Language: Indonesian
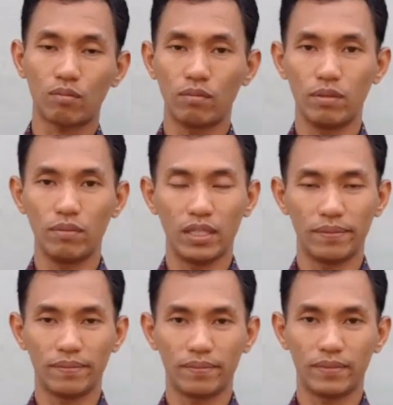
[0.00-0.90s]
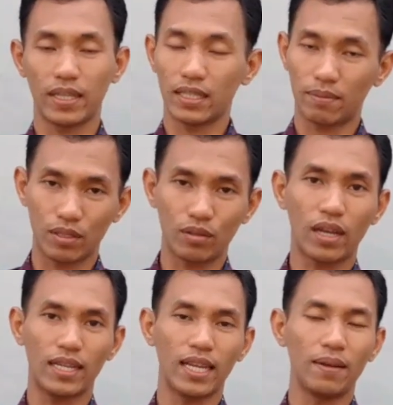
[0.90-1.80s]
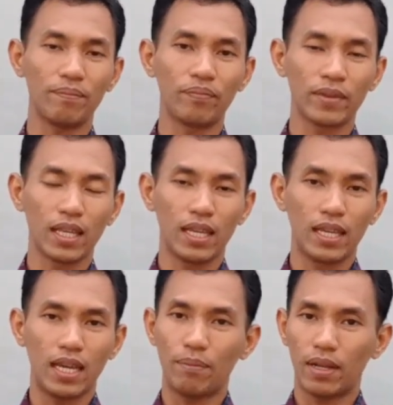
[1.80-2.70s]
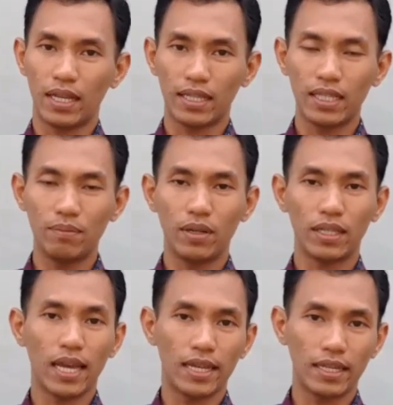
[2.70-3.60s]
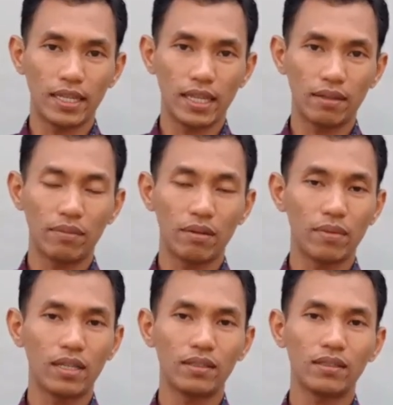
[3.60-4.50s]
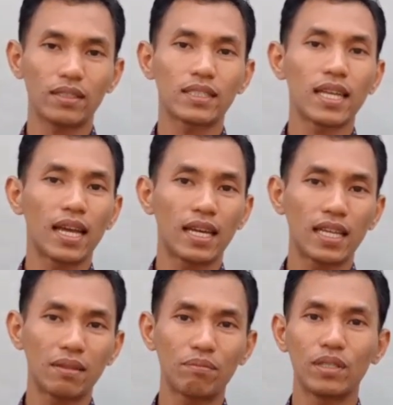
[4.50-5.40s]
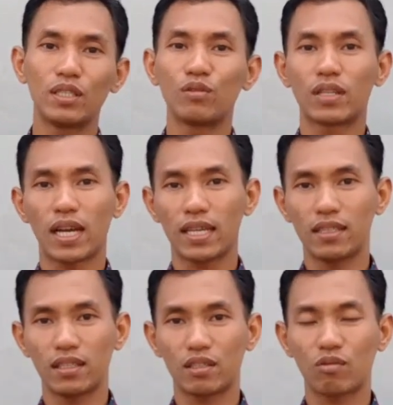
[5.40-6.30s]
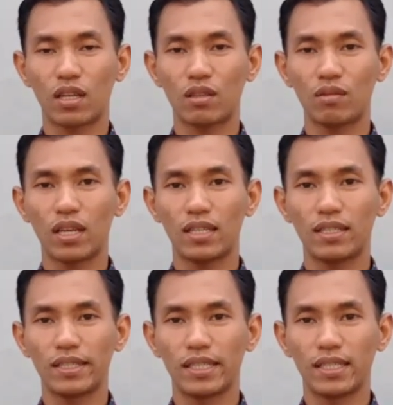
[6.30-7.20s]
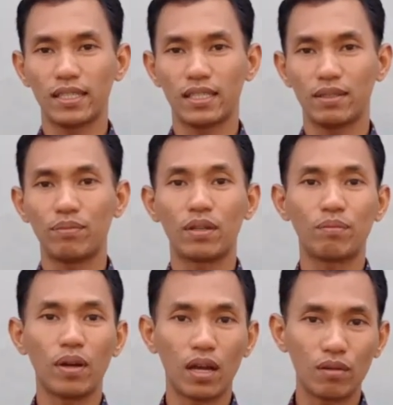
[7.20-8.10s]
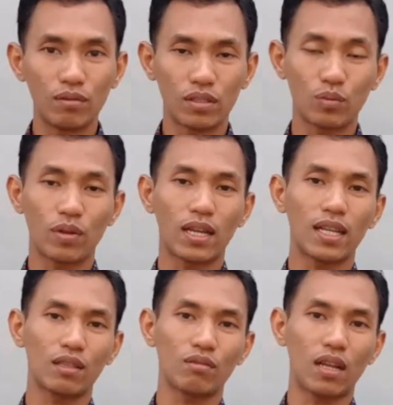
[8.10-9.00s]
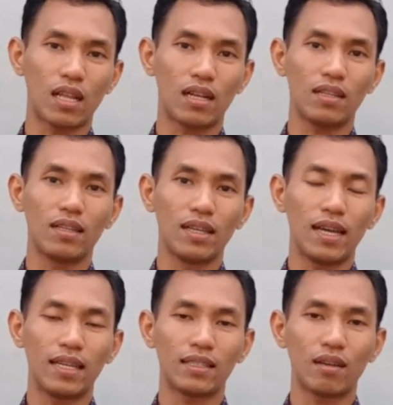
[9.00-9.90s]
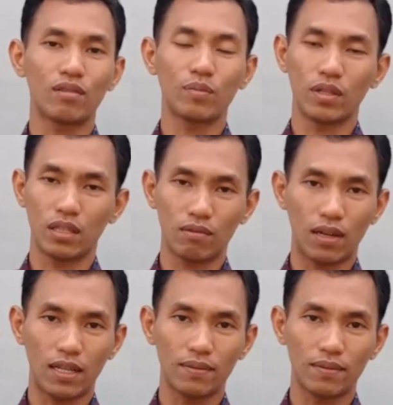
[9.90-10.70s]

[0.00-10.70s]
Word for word: pembimbing, ya termasuk Anda. Apalagi bagi Anda yang memang sangat menyukai sesuatu yang e, berbau supranatural atau spiritual.